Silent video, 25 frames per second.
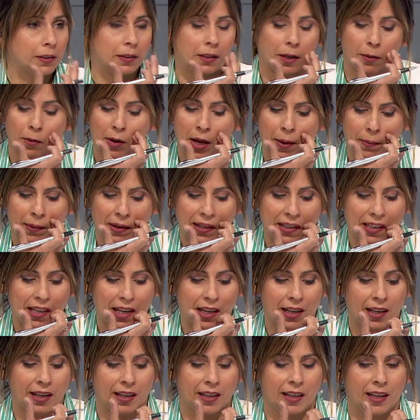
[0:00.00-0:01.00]
te voy a pedir
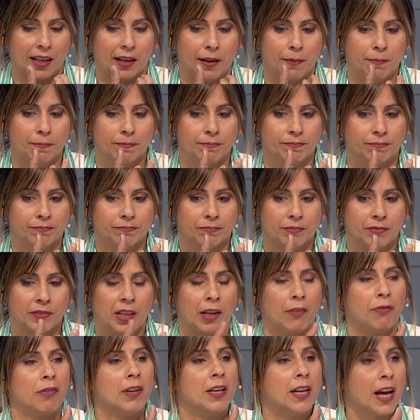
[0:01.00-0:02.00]
que,
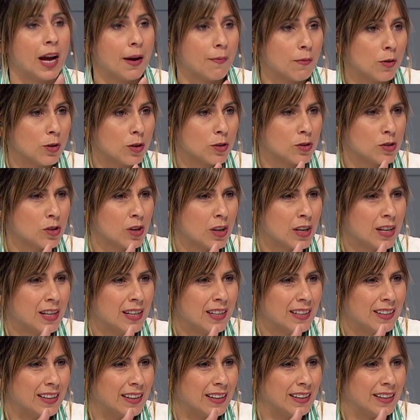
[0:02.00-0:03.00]
definamos
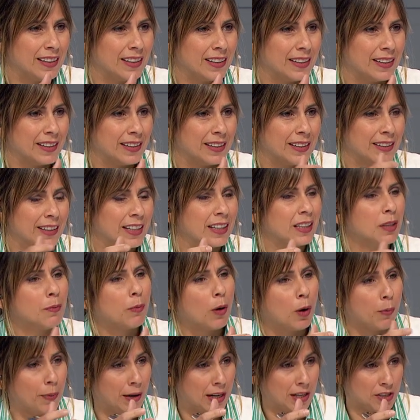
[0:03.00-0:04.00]
eh, qué tipo
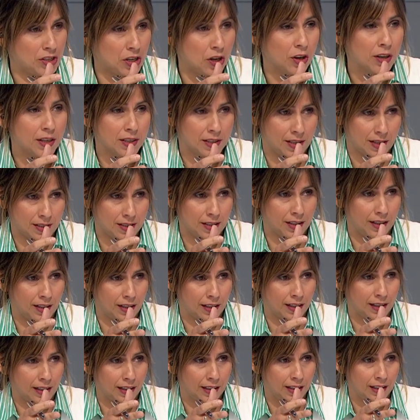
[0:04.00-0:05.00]
de operaciones se hacen
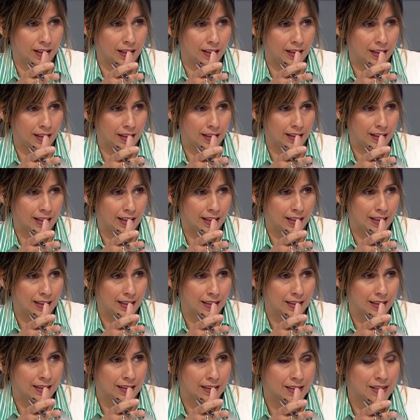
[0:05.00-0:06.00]
en
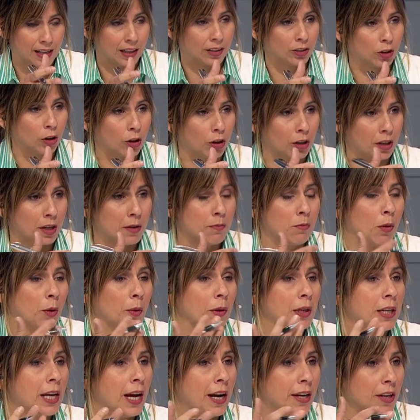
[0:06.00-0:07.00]
el, sector
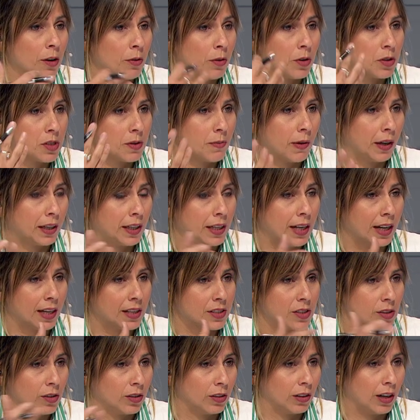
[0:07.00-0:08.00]
inmobiliario. Uno se imagina que
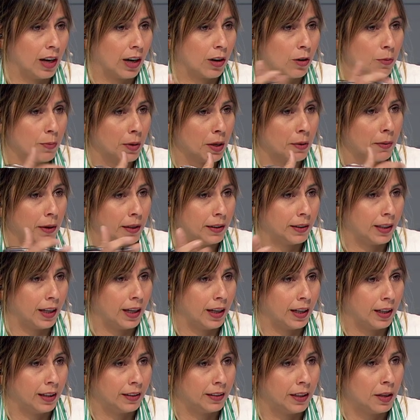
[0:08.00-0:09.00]
son la compra y
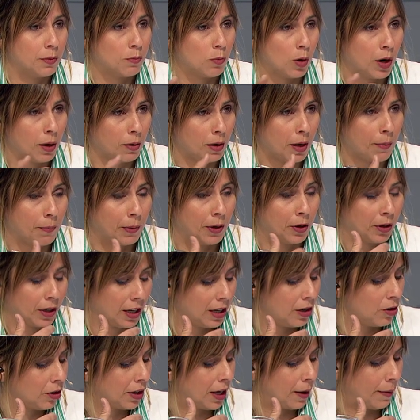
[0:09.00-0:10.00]
venta de inmuebles, pero ¿qué
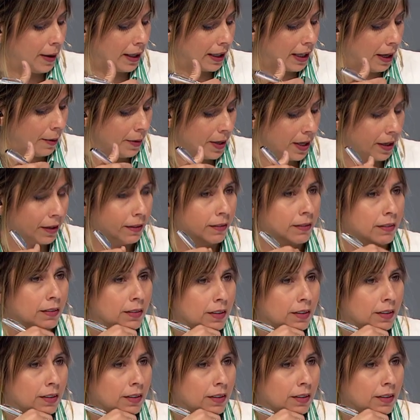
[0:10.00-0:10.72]
es lo que abarca bien?